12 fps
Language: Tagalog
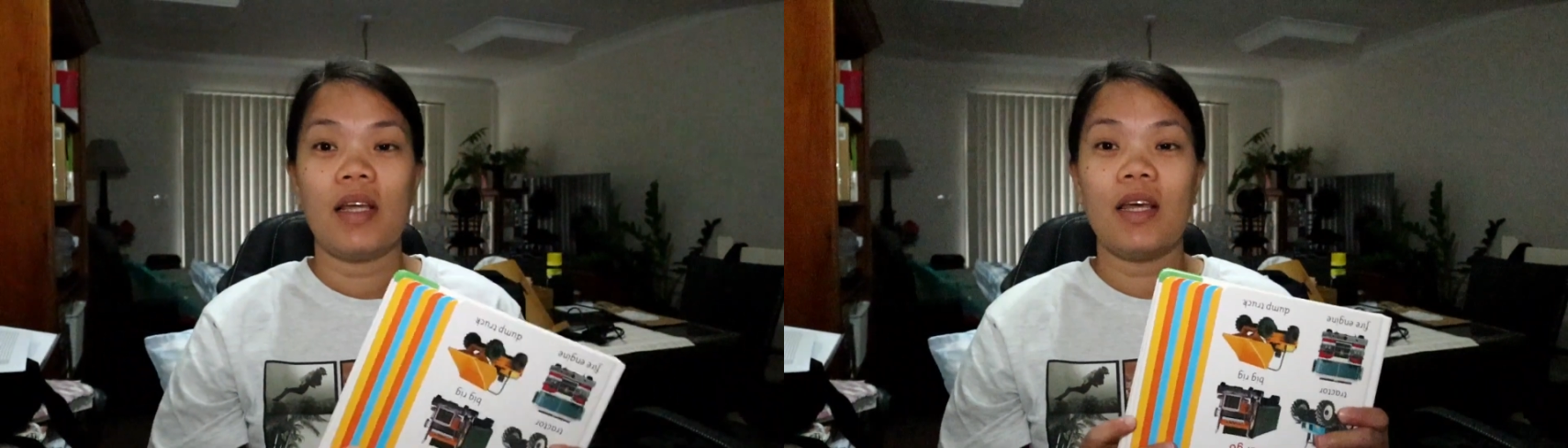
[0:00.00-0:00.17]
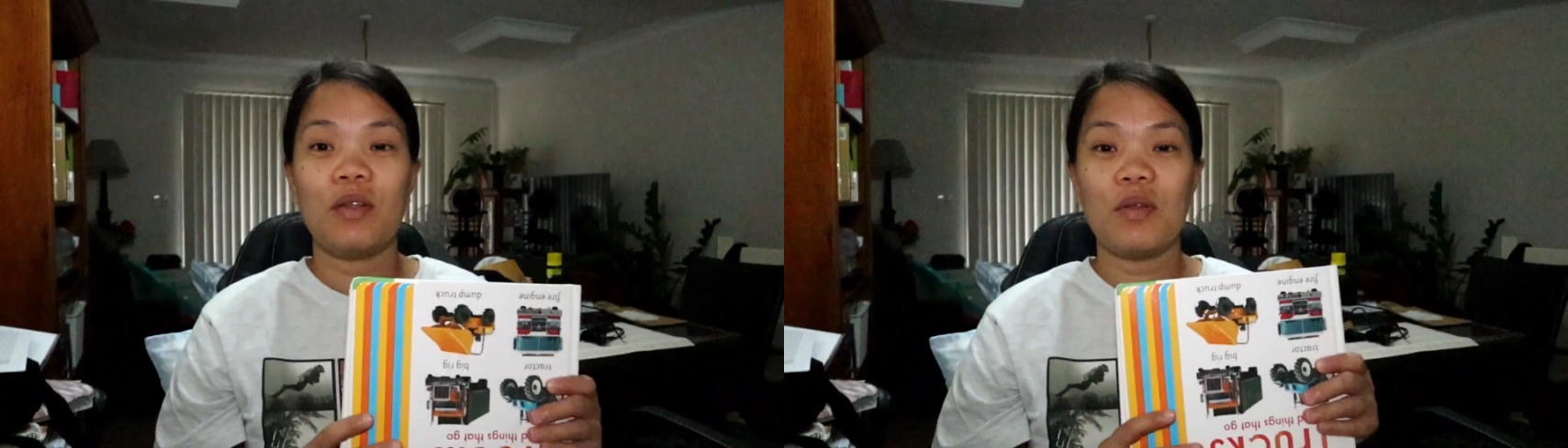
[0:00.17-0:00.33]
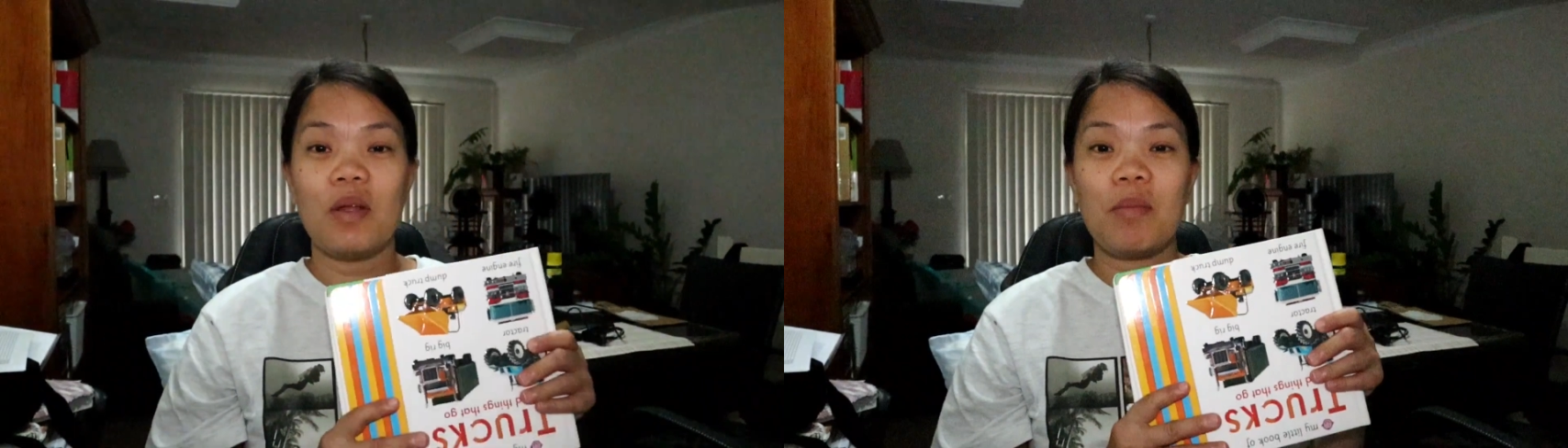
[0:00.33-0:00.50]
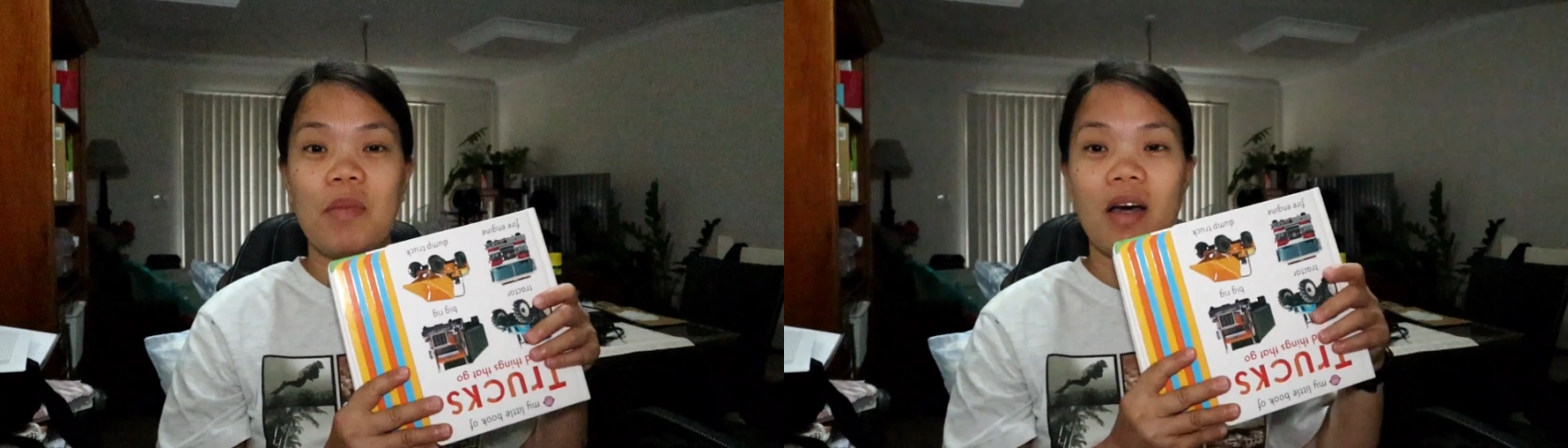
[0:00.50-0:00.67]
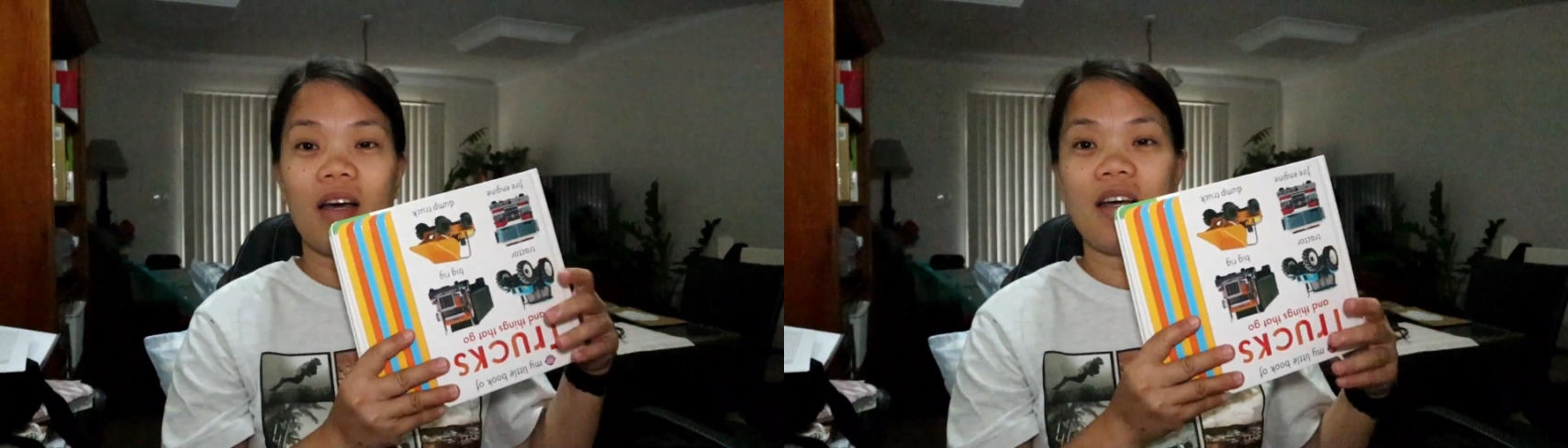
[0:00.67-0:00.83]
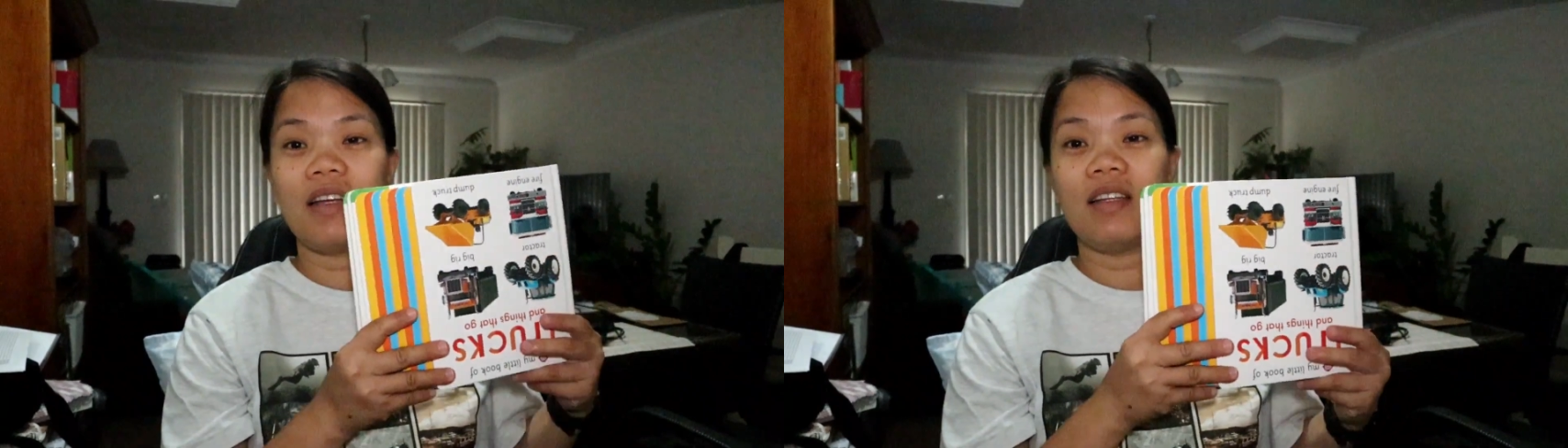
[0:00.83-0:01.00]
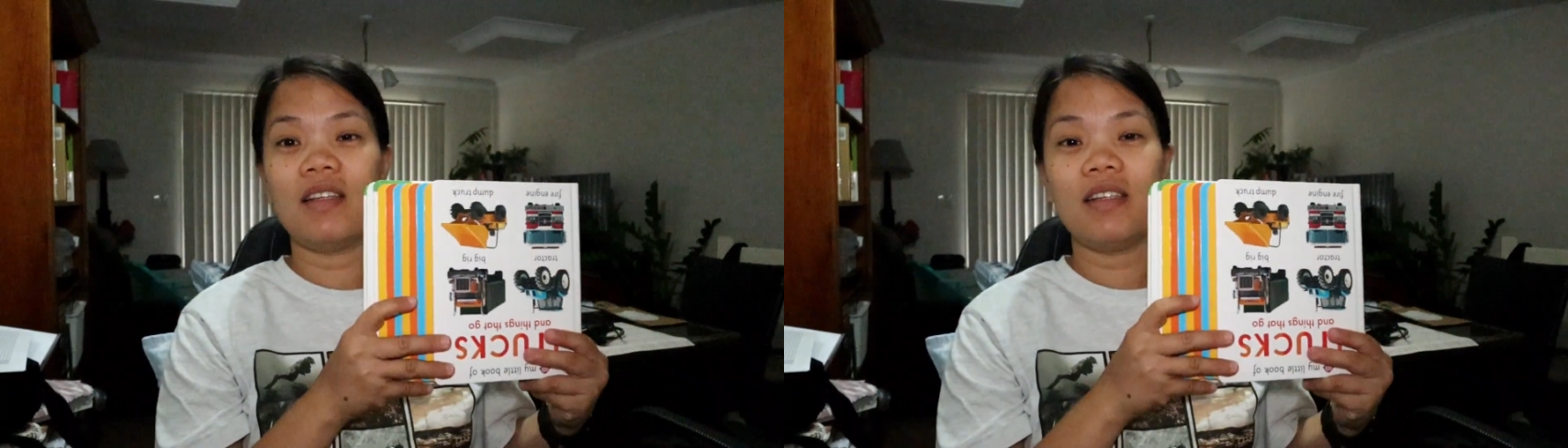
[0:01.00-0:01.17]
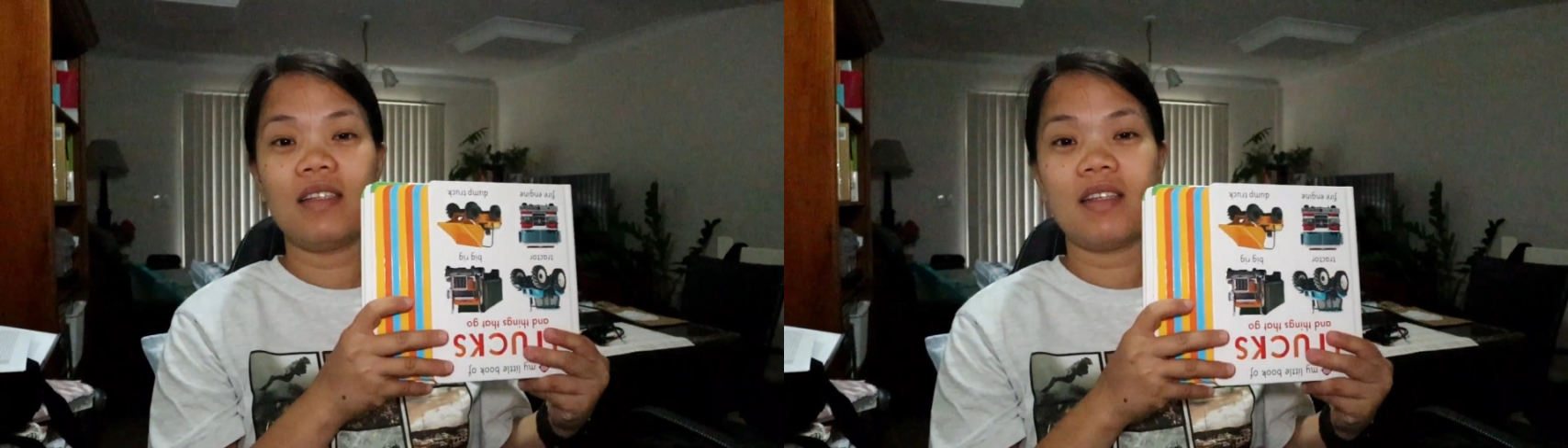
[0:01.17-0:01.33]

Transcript: Ito naman